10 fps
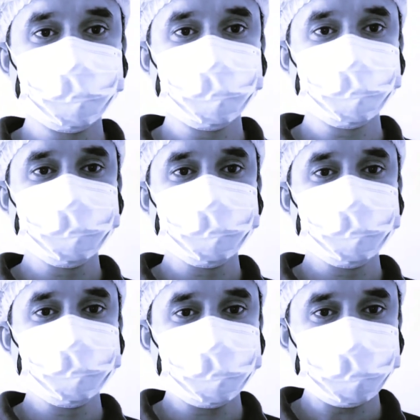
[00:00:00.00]
কোনো
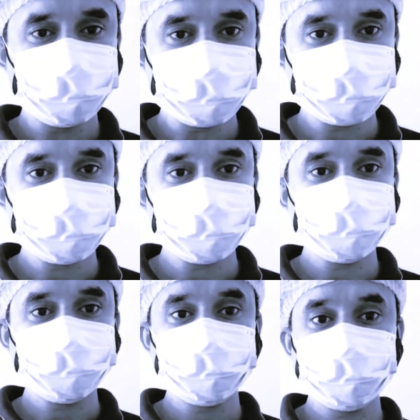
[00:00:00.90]
বিষয়ে জানার
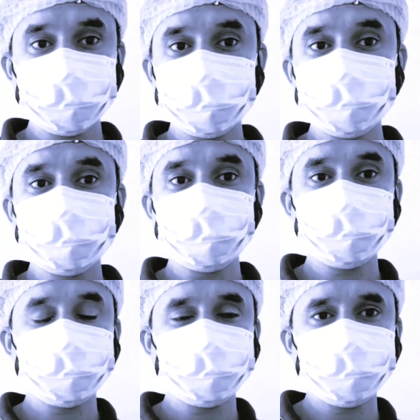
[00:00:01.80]
থাকলে
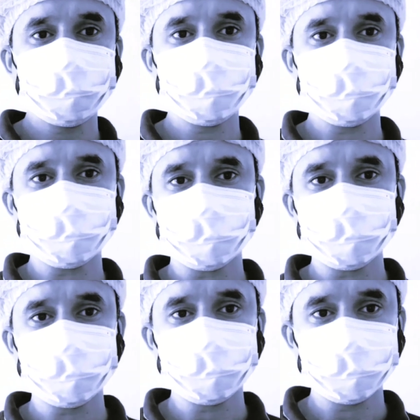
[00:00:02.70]
অবশ্যই কমেন্টসে
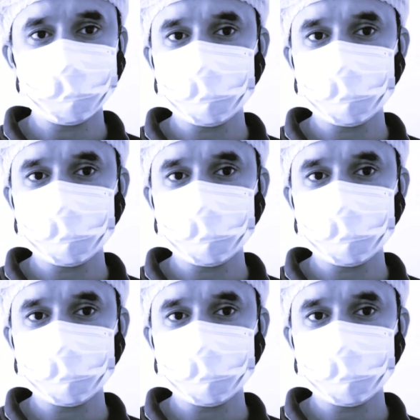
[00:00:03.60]
জানাবেন